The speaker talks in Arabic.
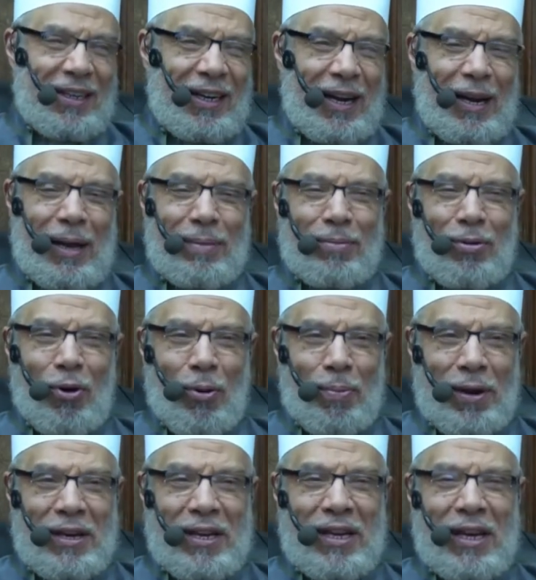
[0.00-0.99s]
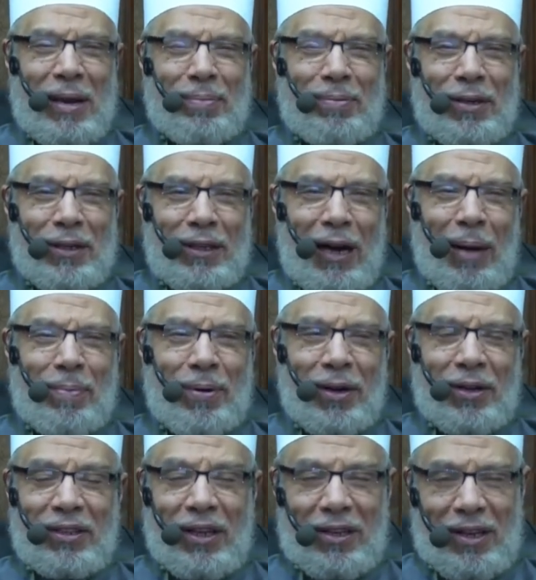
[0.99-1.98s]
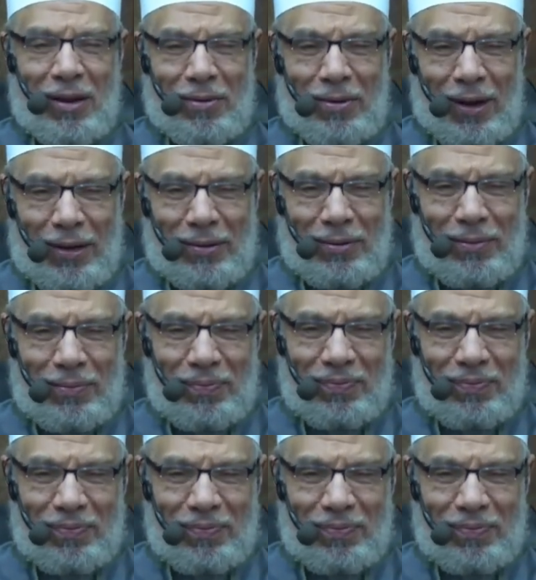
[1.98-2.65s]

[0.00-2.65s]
كلام أبي بن كعب رضي الله عنه